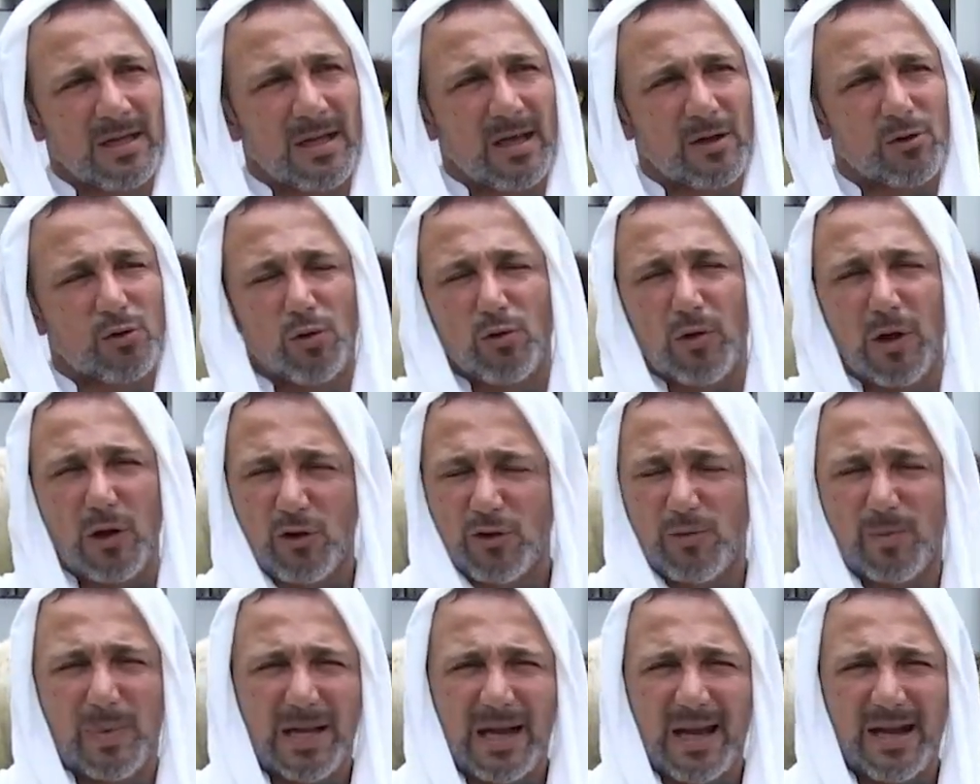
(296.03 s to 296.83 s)
es uno de
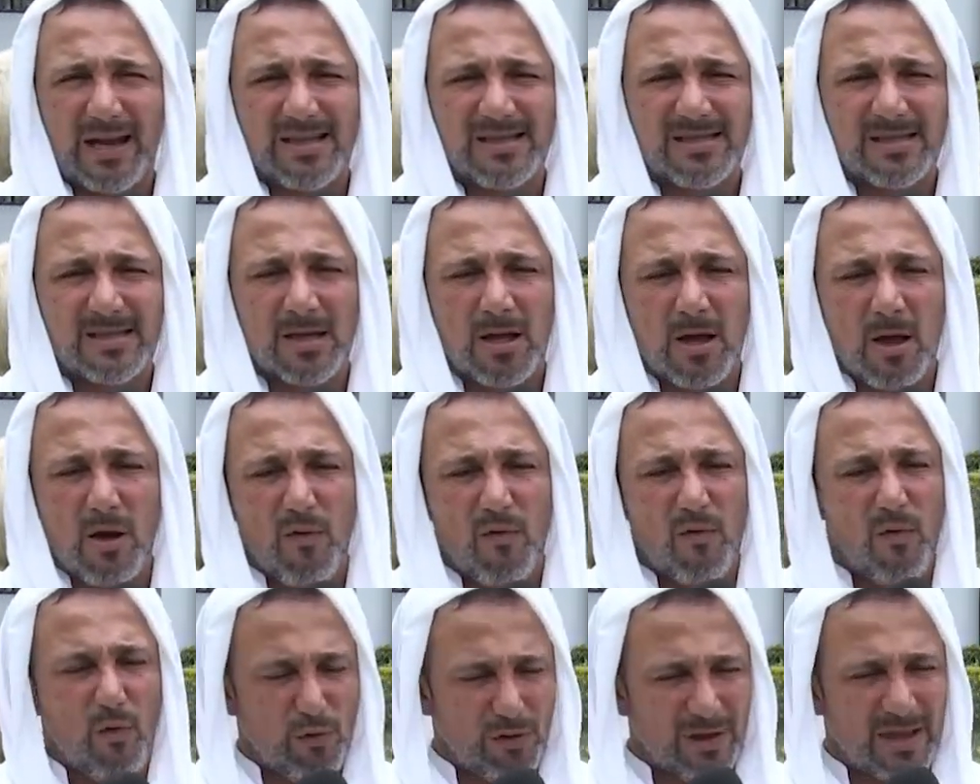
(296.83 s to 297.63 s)
los pilares
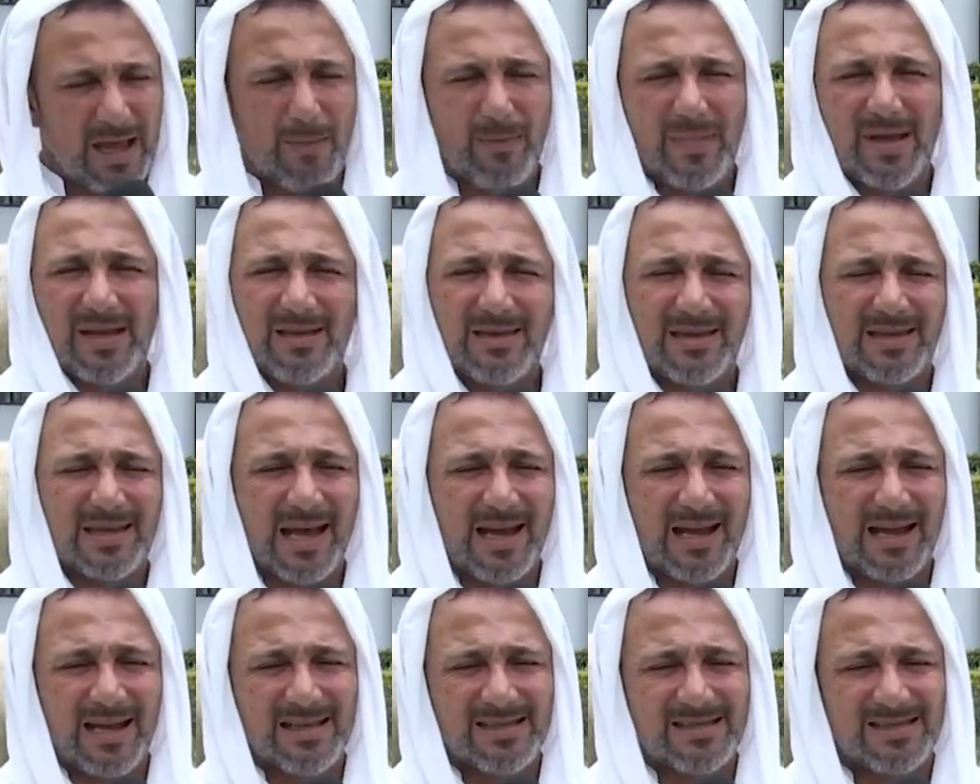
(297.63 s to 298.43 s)

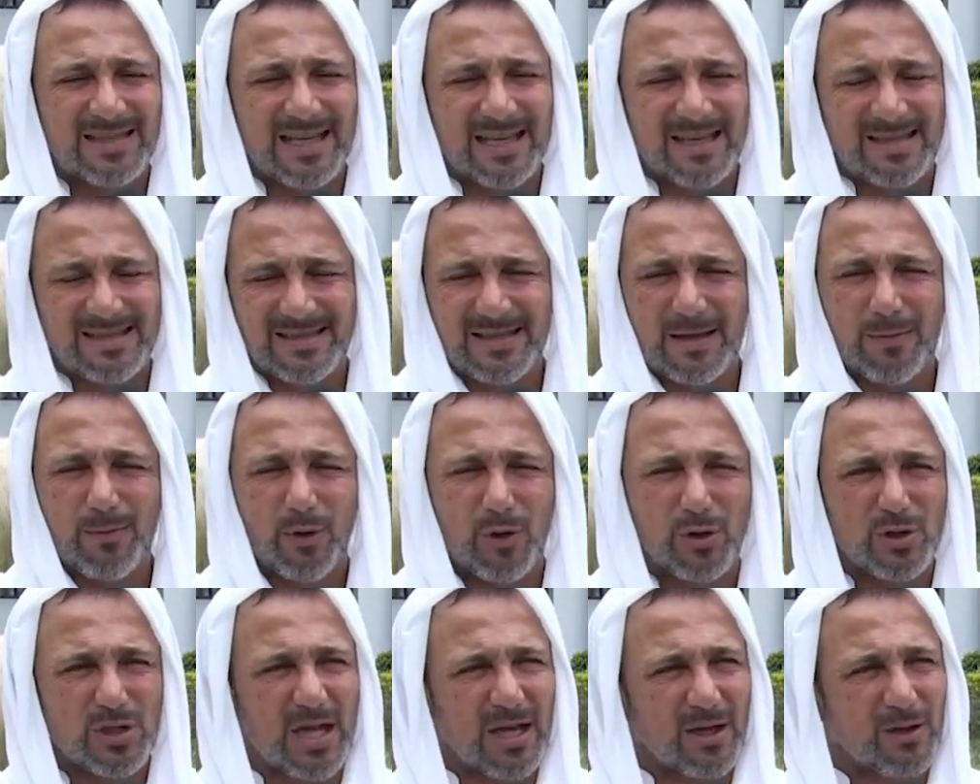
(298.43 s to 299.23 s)
fundamentales de este
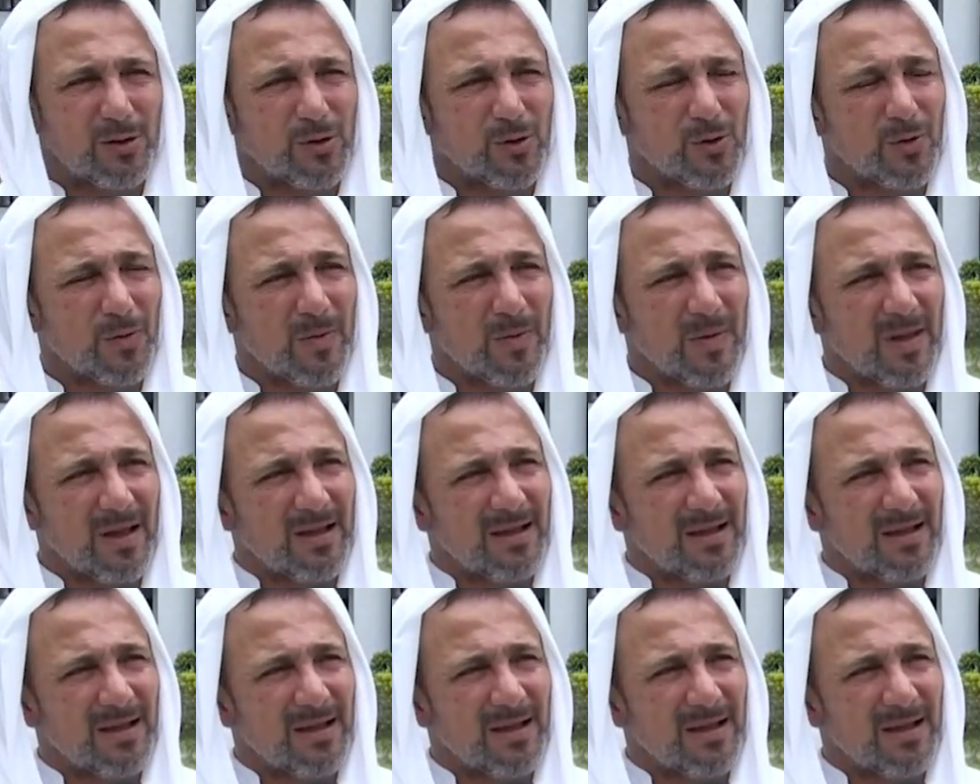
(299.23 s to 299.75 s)
proyecto.